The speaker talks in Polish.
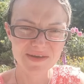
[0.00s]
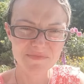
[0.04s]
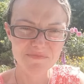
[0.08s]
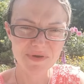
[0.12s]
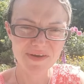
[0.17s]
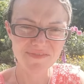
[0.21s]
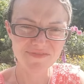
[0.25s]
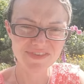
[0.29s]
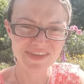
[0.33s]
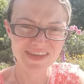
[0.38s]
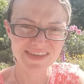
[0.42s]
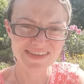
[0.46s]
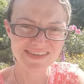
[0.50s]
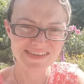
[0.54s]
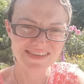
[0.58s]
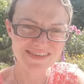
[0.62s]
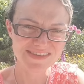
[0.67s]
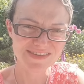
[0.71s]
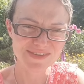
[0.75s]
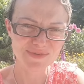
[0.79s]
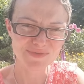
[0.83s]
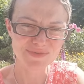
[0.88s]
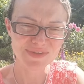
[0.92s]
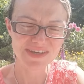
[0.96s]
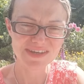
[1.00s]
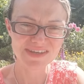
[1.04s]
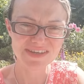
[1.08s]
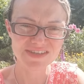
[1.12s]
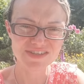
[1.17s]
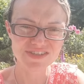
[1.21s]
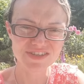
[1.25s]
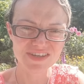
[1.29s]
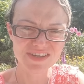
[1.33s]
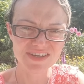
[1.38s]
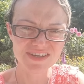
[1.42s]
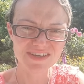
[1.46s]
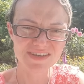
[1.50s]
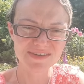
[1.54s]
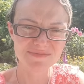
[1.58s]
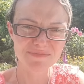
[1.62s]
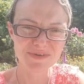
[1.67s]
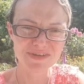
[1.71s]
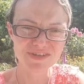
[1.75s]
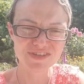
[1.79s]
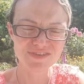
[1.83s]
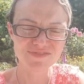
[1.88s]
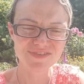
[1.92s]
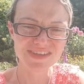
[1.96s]
Pewne dni są takie, że
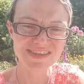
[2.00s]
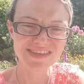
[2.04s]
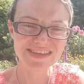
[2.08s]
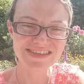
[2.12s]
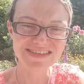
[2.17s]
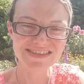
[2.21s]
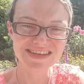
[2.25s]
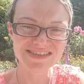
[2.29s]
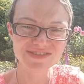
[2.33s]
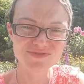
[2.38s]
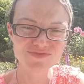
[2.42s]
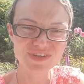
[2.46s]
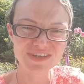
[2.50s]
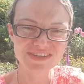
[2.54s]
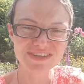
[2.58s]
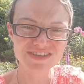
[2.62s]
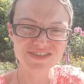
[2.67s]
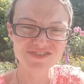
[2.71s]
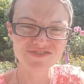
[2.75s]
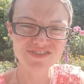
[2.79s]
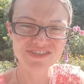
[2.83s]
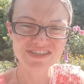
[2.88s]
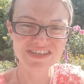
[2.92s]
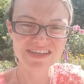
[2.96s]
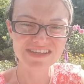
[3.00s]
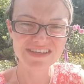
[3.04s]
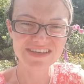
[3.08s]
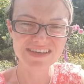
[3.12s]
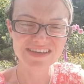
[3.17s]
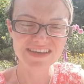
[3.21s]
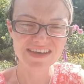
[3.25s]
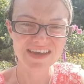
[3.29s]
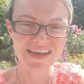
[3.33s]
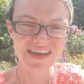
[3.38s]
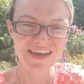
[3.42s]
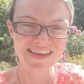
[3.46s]
ma się więcej czasu na to ćwiczenie,